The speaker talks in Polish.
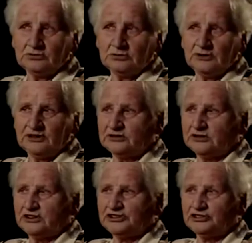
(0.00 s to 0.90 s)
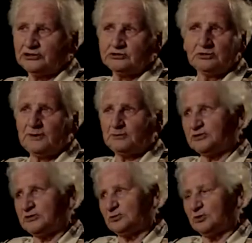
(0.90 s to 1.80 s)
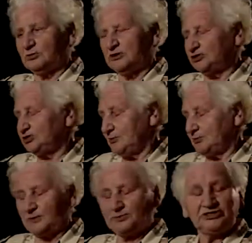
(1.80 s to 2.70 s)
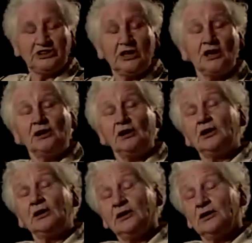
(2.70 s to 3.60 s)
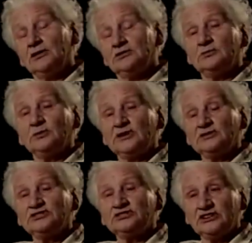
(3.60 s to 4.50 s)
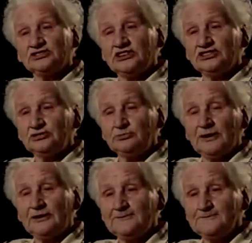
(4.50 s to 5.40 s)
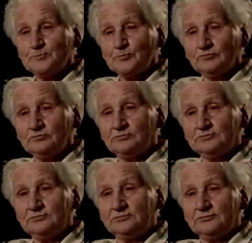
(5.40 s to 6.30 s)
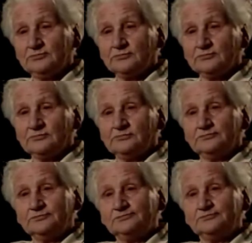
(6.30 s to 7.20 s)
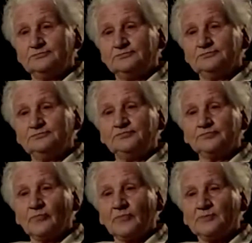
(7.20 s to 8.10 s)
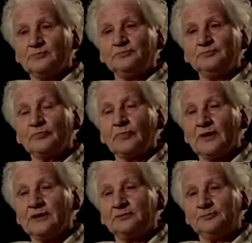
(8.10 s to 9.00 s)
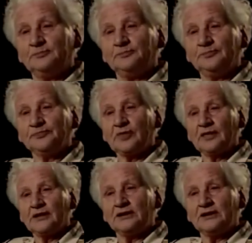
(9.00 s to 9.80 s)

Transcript: chyba 11, nie pamiętam dokładnie, gdzieś tam napisane. To była straszna zima. A jak co potem, jak obserwowała Pani, co się działo właśnie z Żydami?